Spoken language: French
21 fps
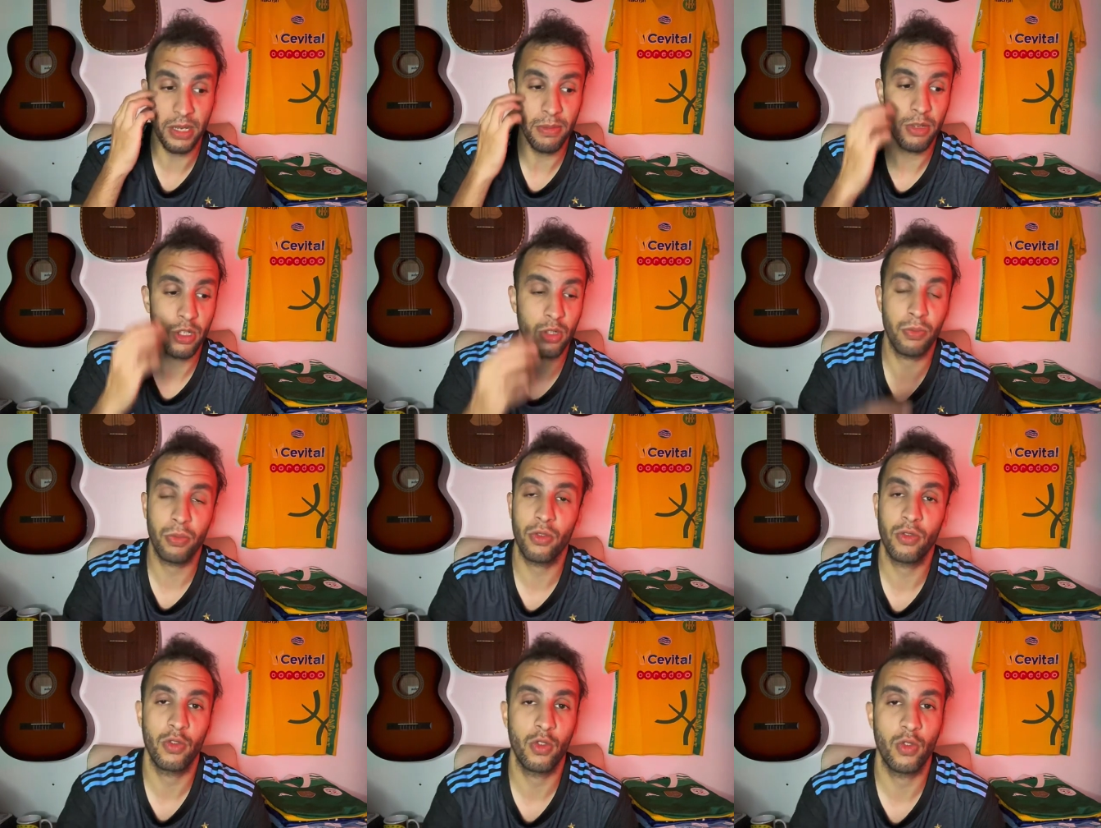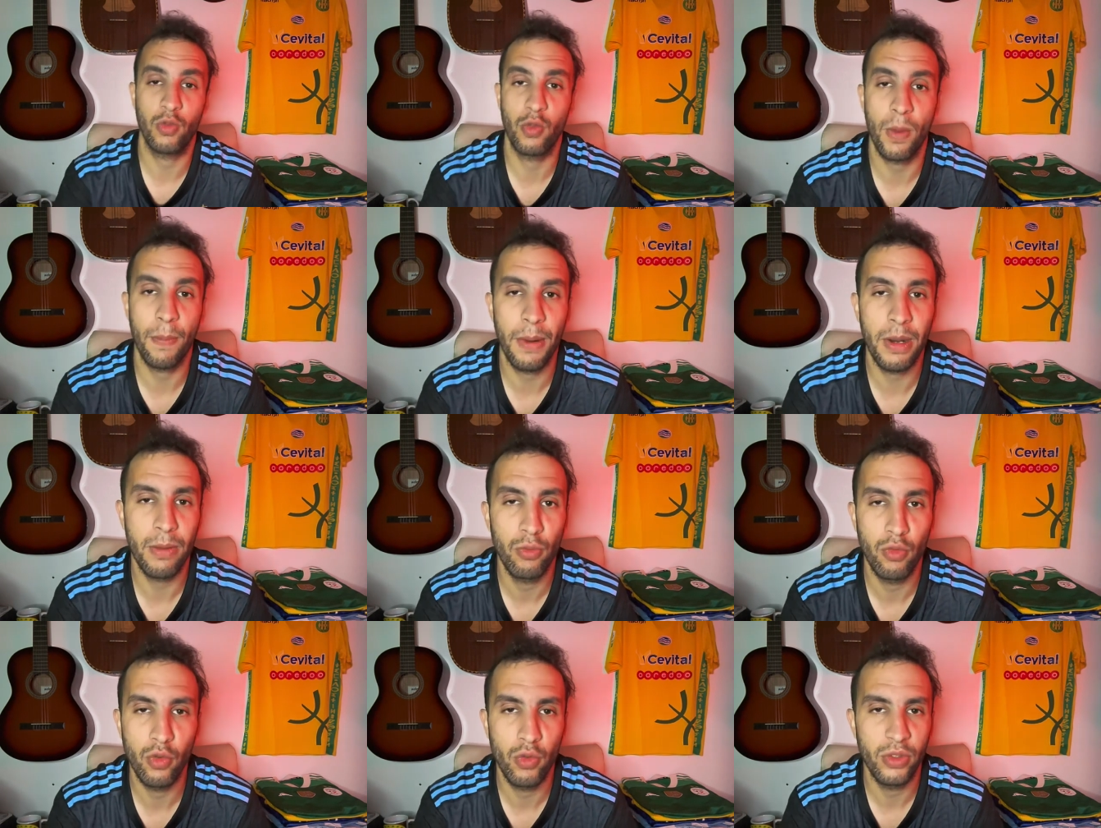mais je je vois pas
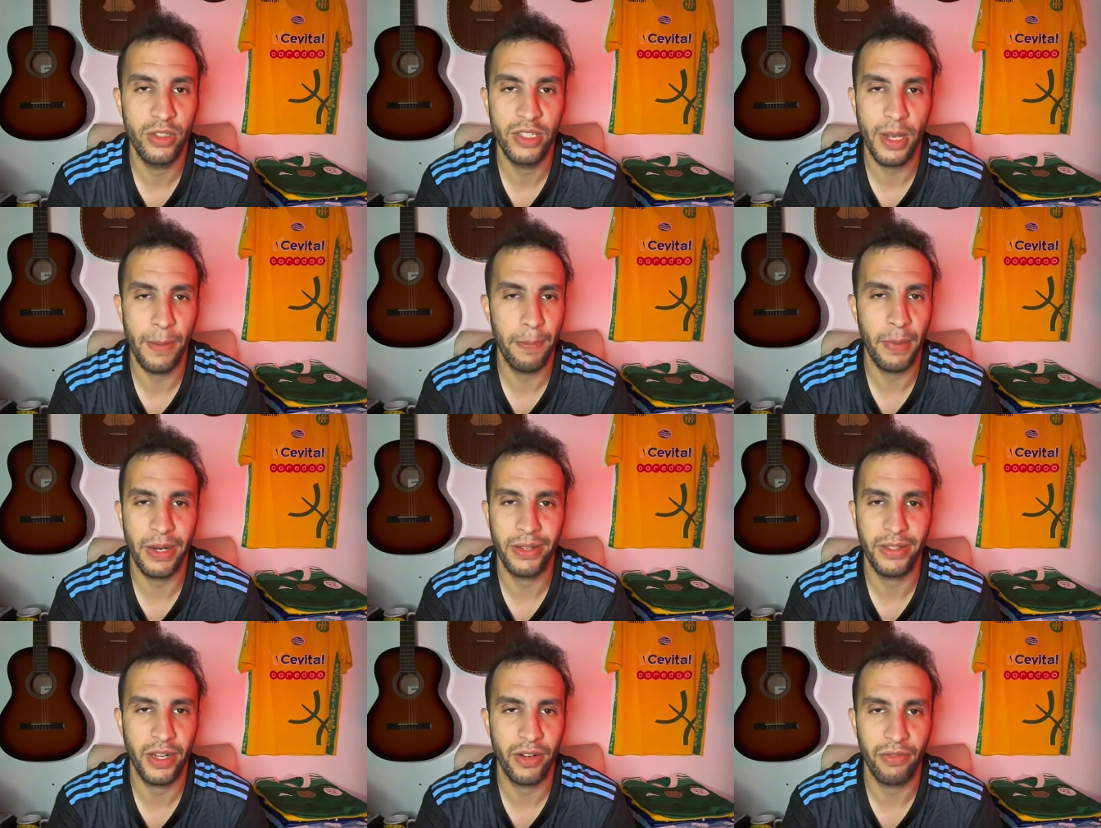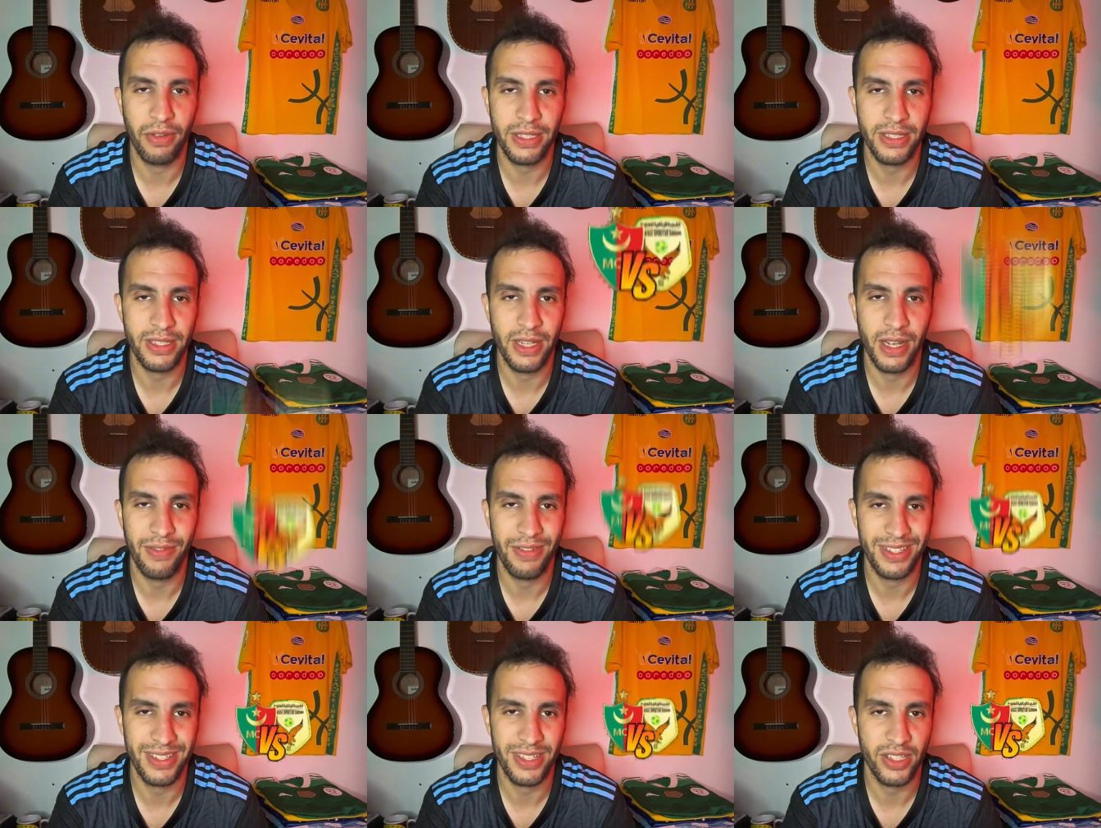le Mouloudia perdre face à
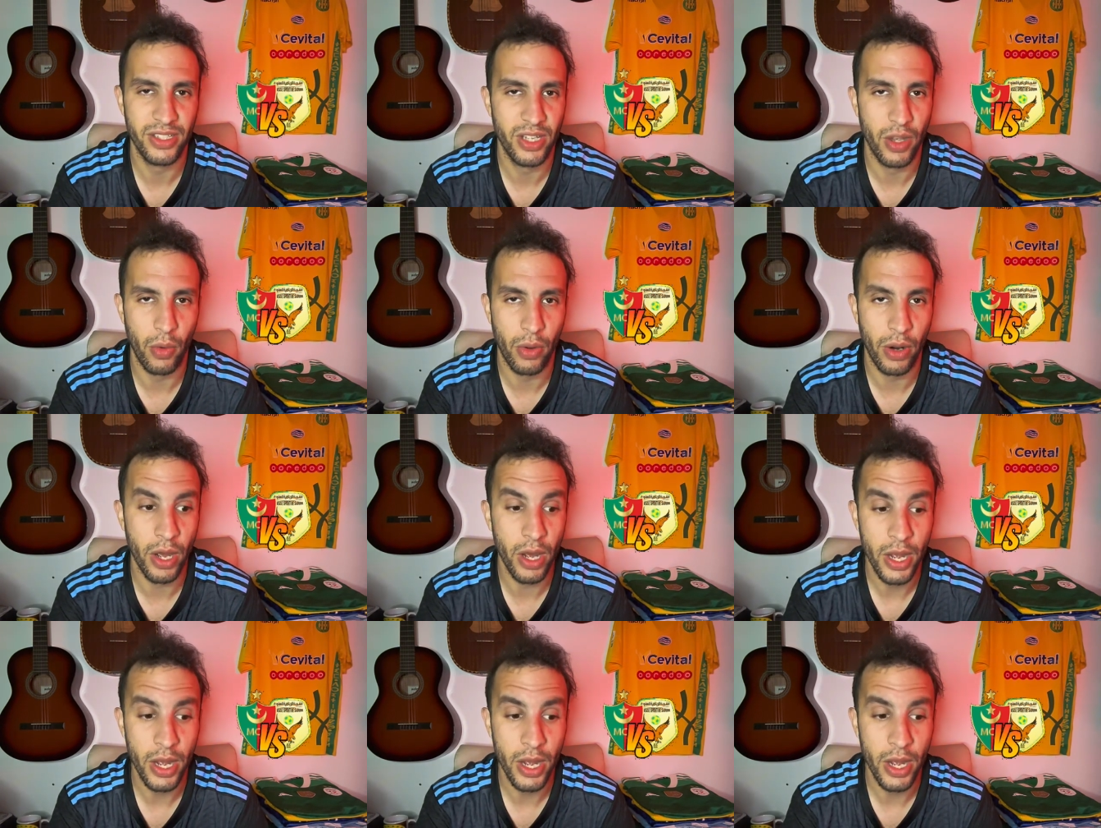face à ne